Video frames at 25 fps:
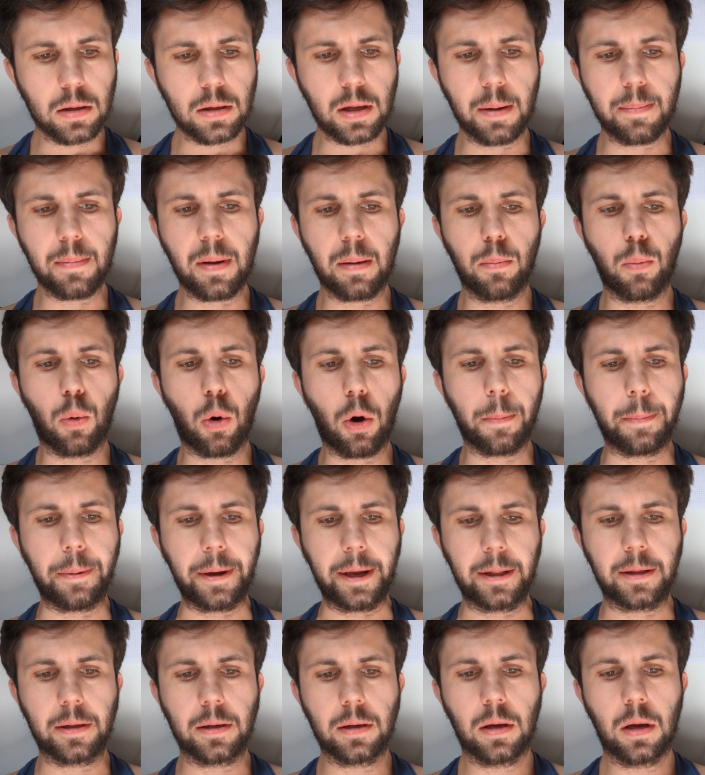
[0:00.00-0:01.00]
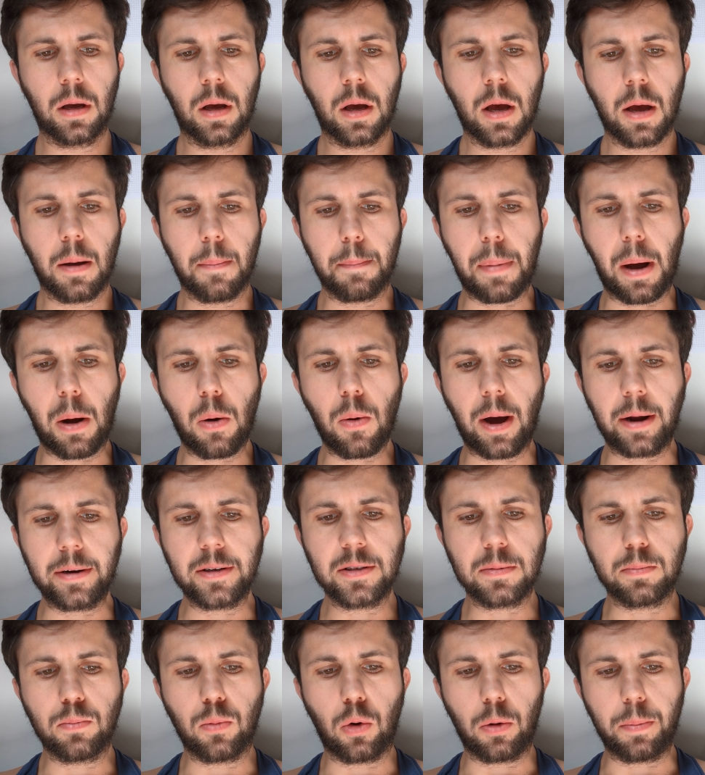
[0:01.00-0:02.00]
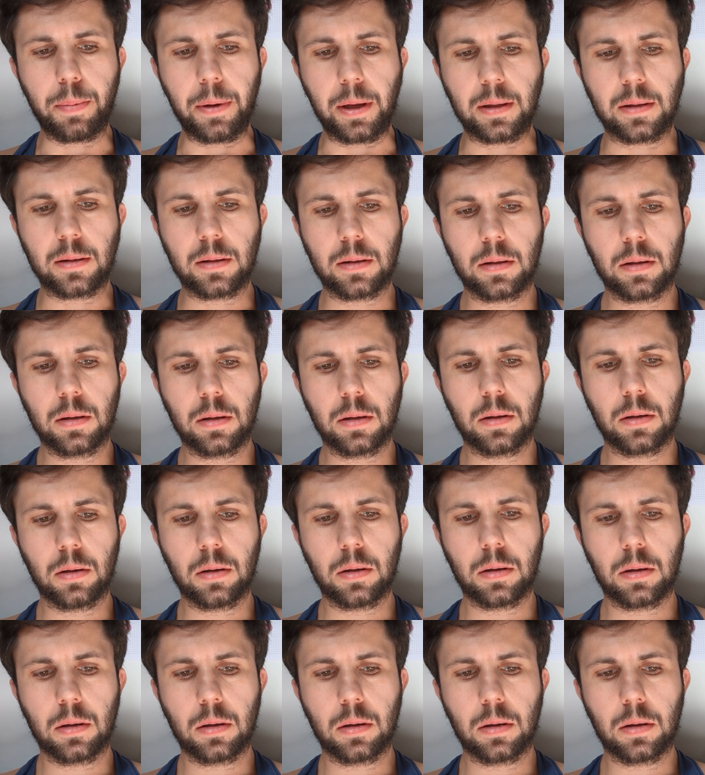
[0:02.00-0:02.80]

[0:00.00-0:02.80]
Thema Morbid. Bau eines Morbids.